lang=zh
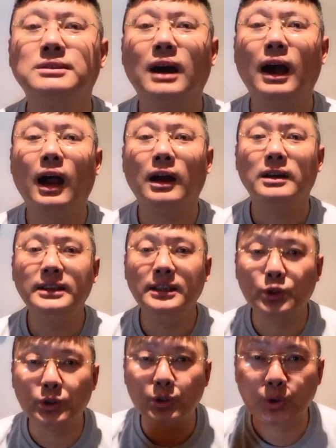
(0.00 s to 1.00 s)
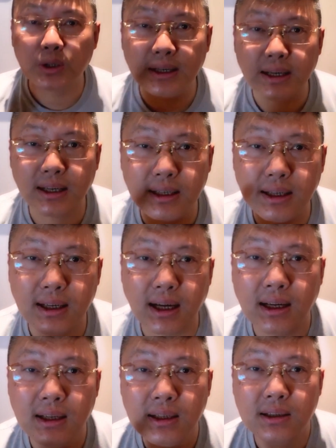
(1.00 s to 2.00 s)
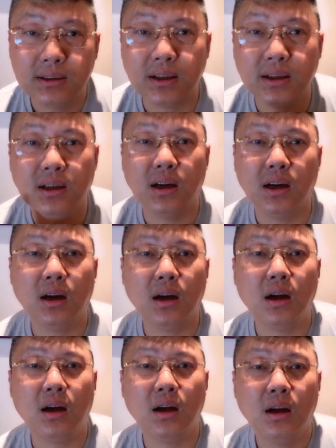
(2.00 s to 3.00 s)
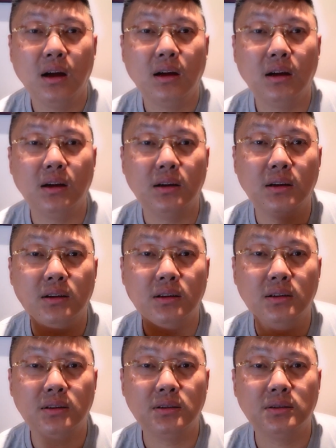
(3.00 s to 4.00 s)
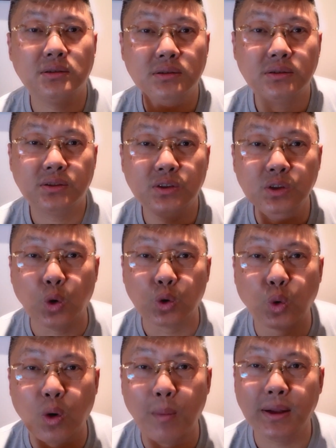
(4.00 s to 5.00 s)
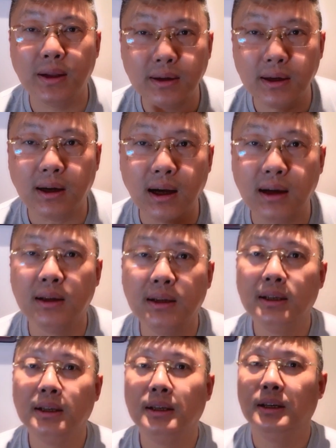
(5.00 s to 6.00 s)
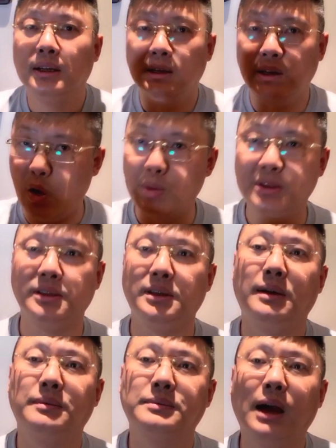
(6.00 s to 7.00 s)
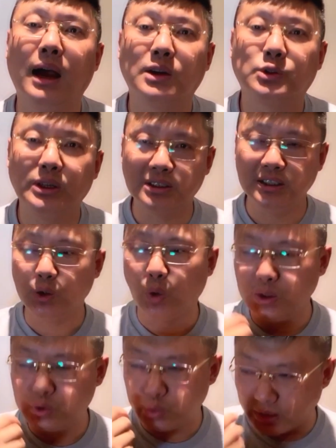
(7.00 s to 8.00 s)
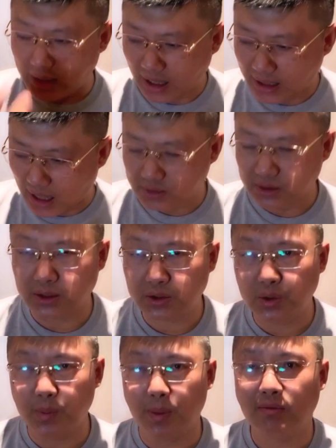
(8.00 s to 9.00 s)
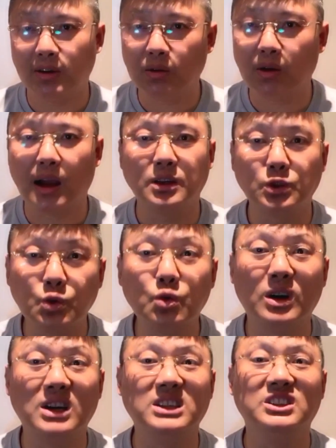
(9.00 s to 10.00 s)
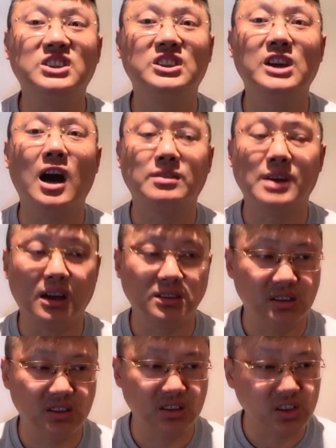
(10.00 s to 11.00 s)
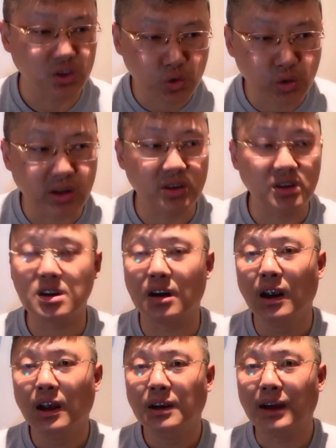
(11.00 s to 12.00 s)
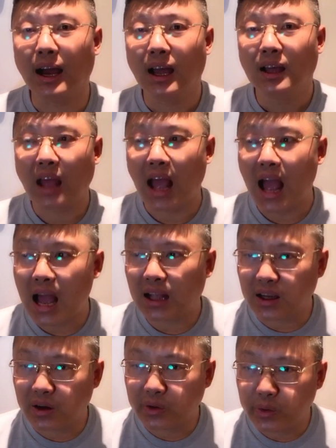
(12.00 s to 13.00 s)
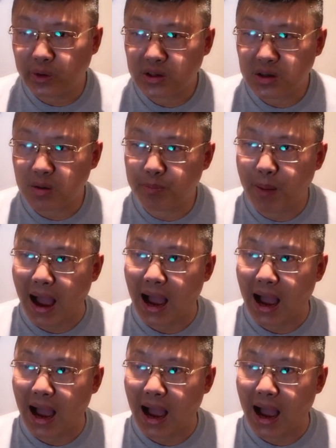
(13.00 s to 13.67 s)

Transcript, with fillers: 啊！你就说这个这个。这个呃，有多么的这个了不起啊！所以你会觉得，哎呀，这个日本文化跟中国很像啊！其实是确实，是啊，他等于是把，